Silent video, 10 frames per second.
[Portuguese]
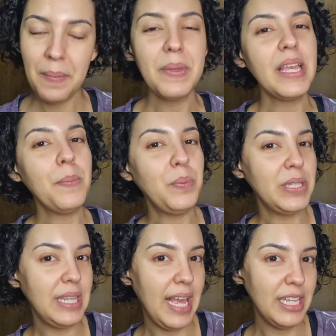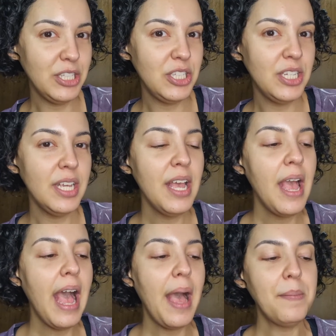minha potente,
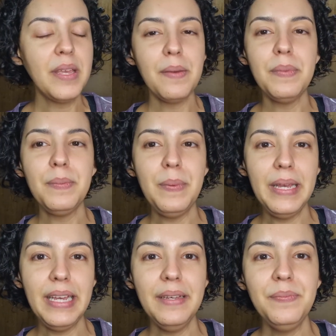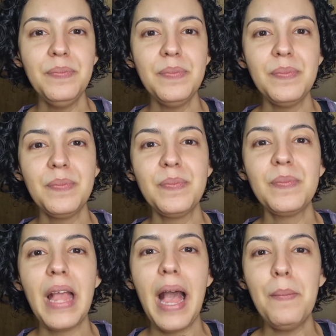a minha bebê,
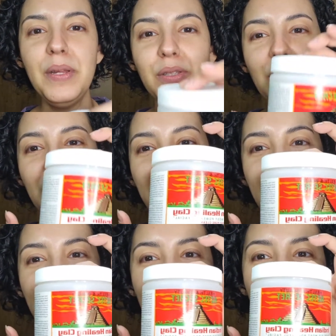a bentonita,